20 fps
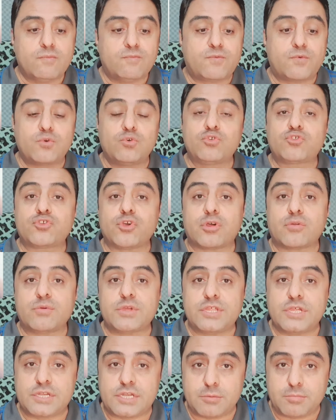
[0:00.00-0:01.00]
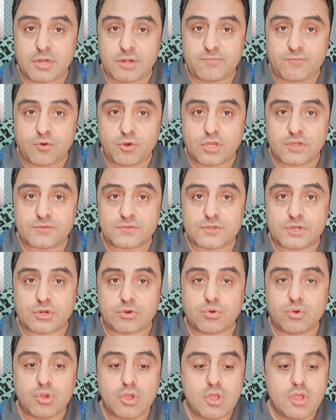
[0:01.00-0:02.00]
फ्रूट्स और वेजिटेबल फोकस
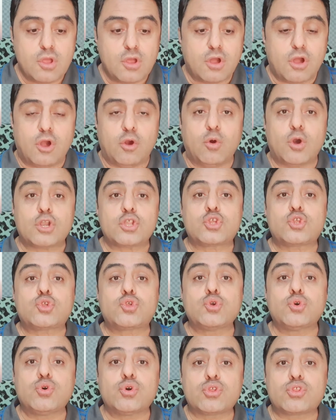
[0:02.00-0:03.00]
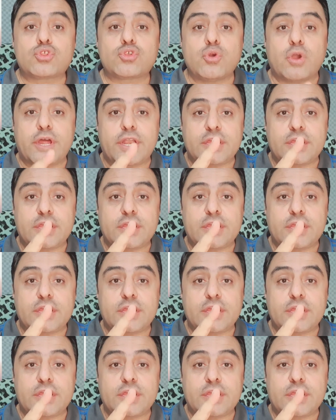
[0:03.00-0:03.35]
करो और शूज़ जो है ना